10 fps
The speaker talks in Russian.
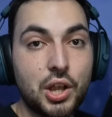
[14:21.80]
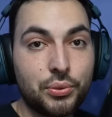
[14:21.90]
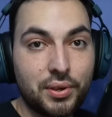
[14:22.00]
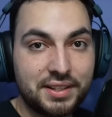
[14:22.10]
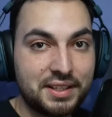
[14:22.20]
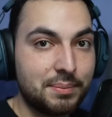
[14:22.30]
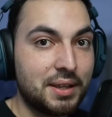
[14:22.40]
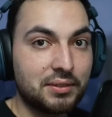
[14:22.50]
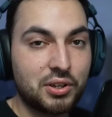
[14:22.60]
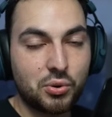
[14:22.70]
Но если тебе
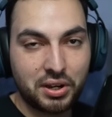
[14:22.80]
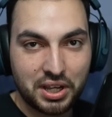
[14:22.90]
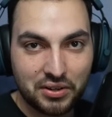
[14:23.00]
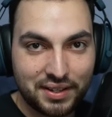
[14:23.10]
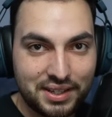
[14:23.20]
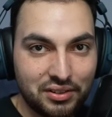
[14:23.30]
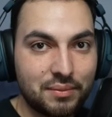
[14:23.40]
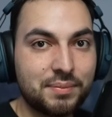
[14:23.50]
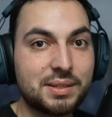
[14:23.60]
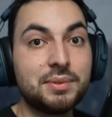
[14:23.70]
этого ролика не хватило,
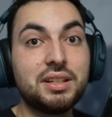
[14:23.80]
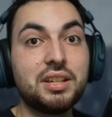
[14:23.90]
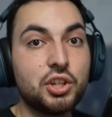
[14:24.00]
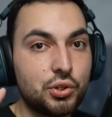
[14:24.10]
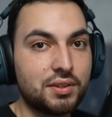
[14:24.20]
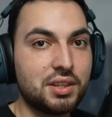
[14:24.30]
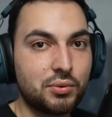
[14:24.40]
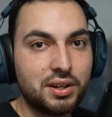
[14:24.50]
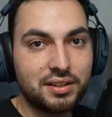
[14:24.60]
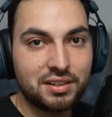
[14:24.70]
посмотри еще один
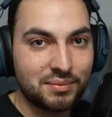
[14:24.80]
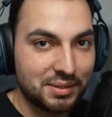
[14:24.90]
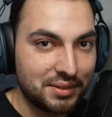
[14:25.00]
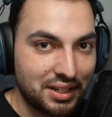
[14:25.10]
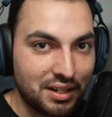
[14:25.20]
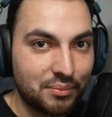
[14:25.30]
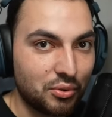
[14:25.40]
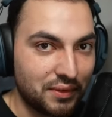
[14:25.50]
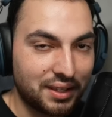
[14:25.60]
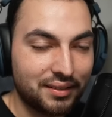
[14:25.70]
ролик, где мы смотрели
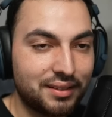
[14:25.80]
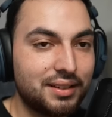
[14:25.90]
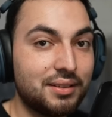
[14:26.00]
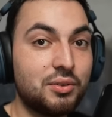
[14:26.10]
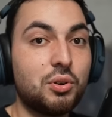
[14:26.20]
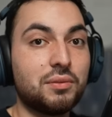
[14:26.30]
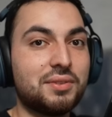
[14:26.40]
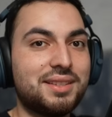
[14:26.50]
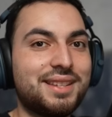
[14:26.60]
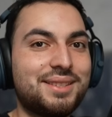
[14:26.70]
мувики. Он
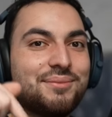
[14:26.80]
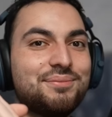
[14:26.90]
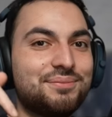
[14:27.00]
вот здесь.